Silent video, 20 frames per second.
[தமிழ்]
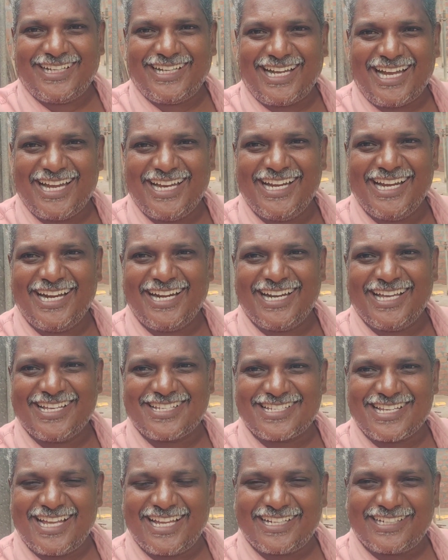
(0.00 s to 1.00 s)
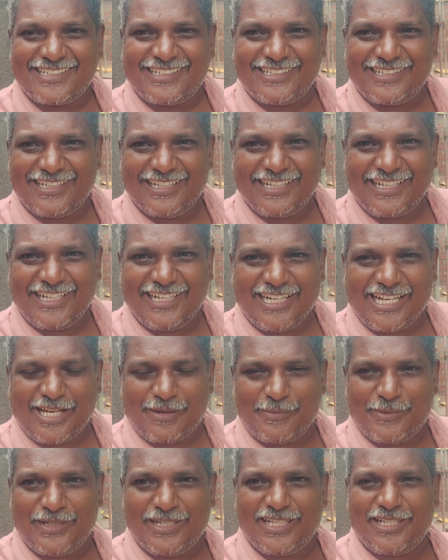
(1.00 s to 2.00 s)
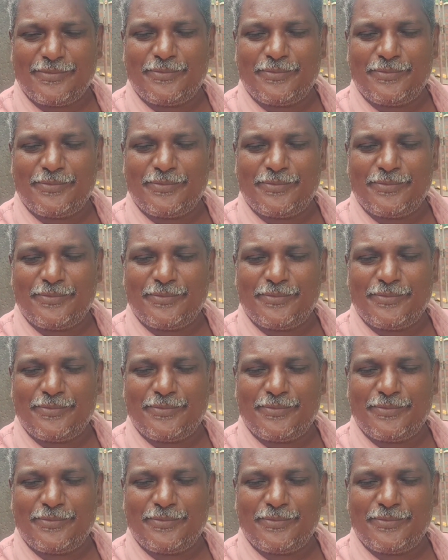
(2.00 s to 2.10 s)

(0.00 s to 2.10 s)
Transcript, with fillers: ஹாய் நானா சார் இன்னைக்கு நாம்